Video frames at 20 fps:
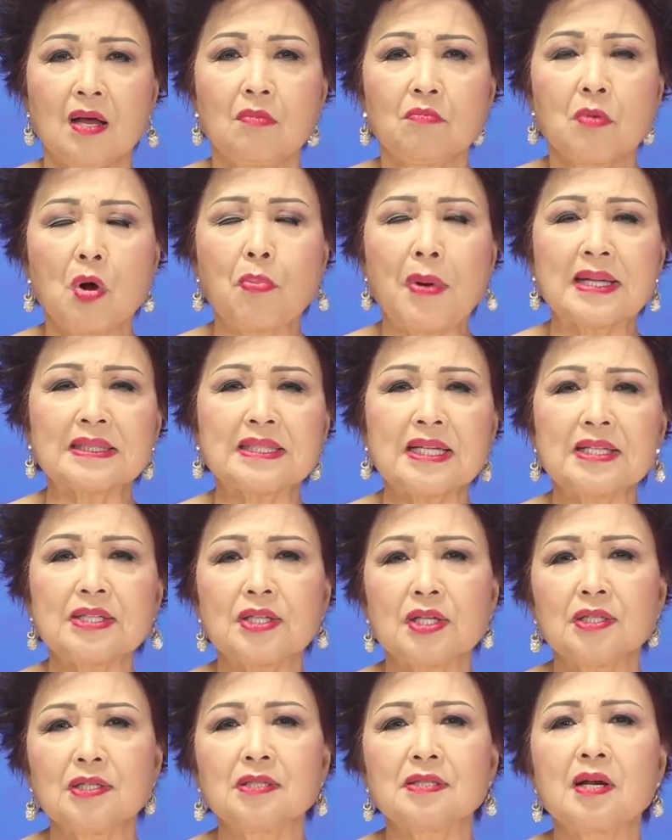Một bản tin
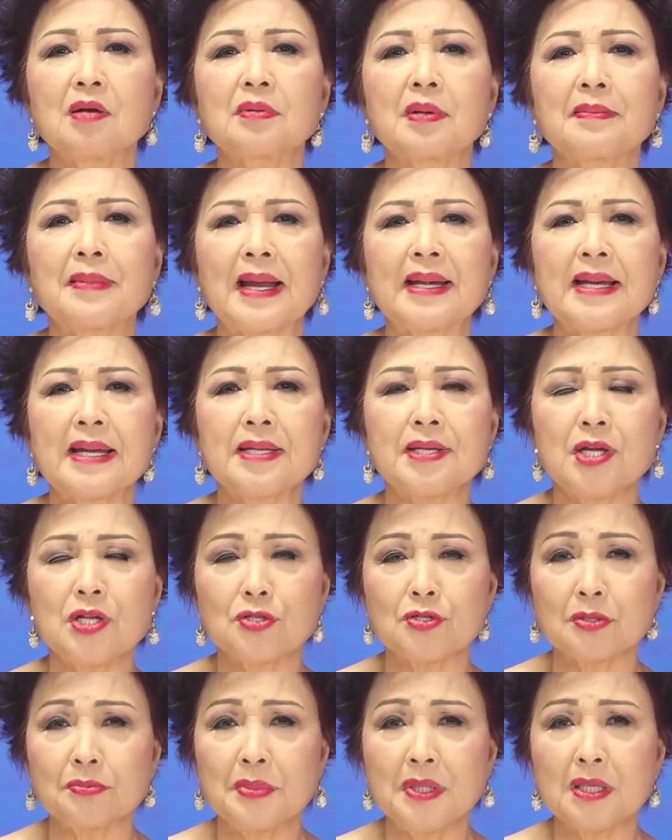từ Đông Nam Á đến đi
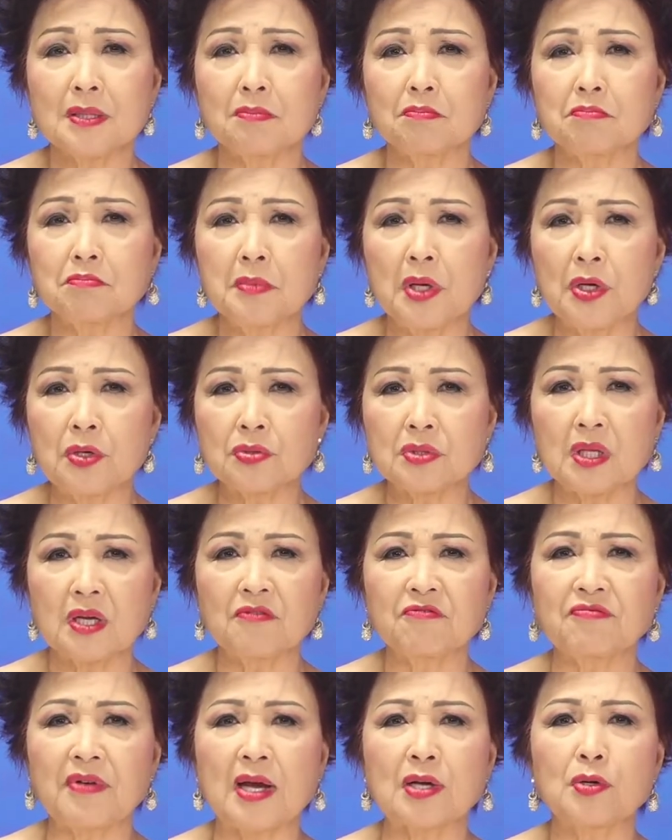cho biết biểu
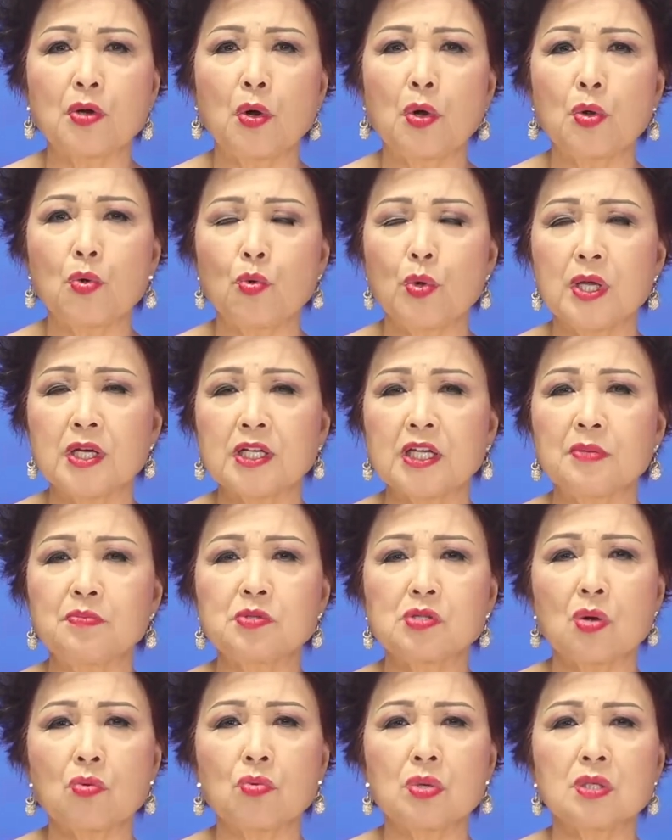tình phản đối quyền kiểm
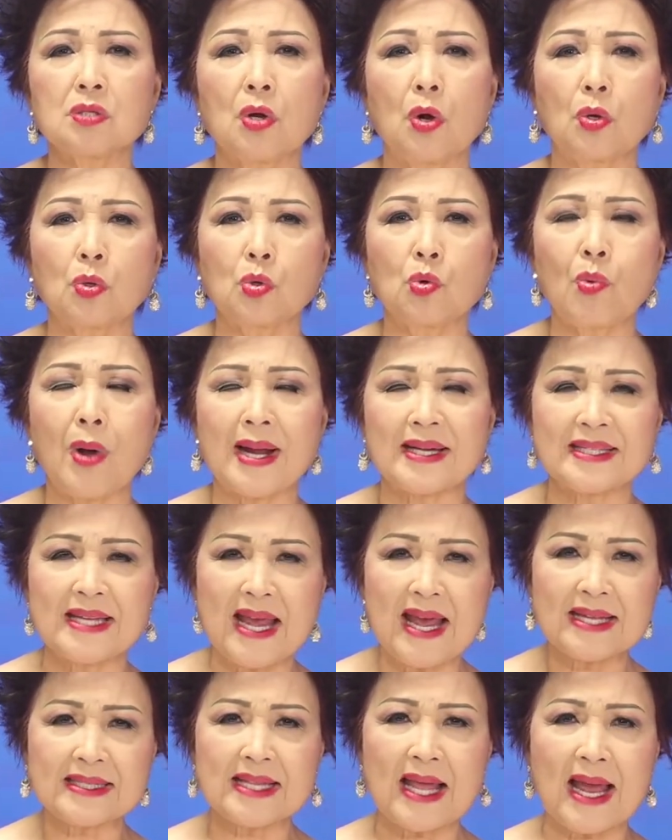soát quân đội của Hoàng
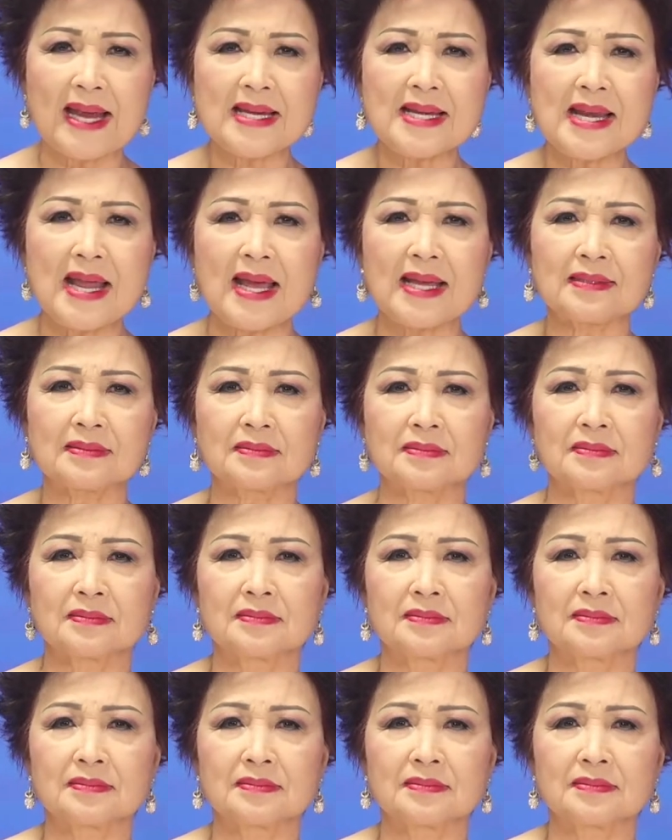gia Thái Lan.